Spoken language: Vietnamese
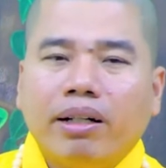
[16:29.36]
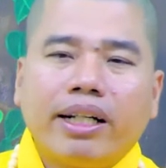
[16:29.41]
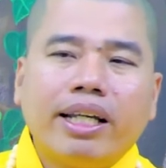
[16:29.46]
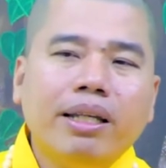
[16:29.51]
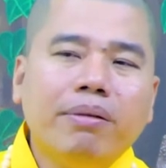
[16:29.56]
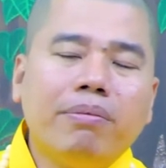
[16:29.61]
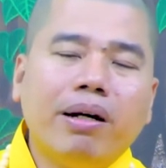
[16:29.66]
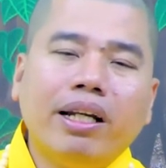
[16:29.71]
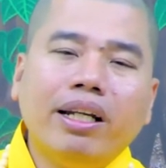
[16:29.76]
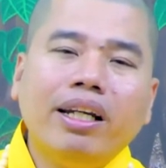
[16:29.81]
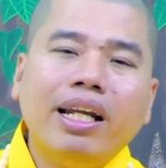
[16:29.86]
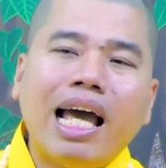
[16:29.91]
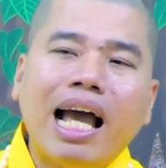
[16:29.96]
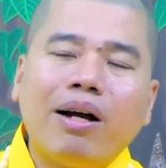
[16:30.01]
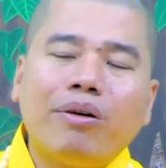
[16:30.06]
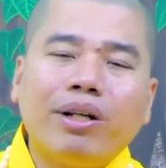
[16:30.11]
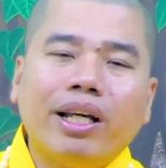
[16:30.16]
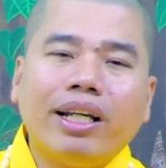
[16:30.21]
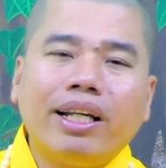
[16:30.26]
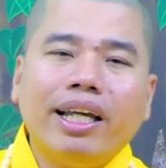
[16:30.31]
mà khi bệnh
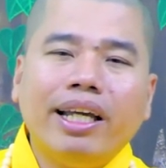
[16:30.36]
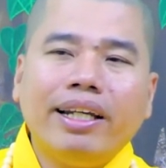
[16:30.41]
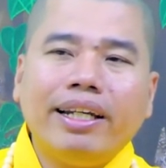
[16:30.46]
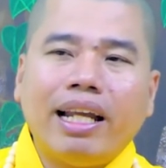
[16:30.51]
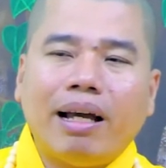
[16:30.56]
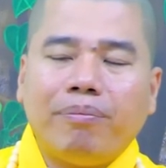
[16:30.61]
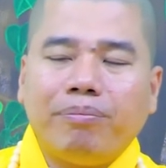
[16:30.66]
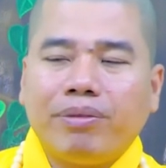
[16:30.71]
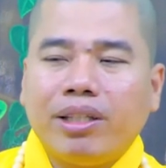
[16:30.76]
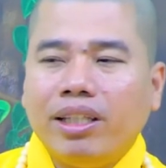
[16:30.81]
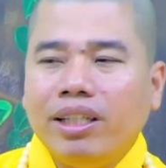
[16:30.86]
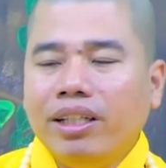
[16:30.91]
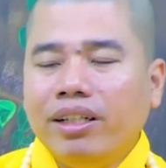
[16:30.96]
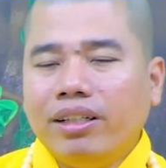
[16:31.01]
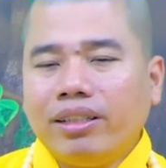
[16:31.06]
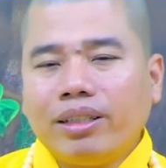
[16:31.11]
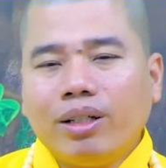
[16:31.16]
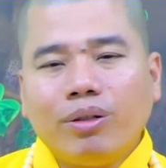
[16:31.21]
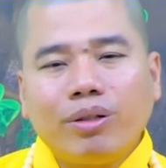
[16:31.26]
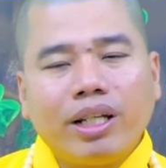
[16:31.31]
đau này kia nằm trên giường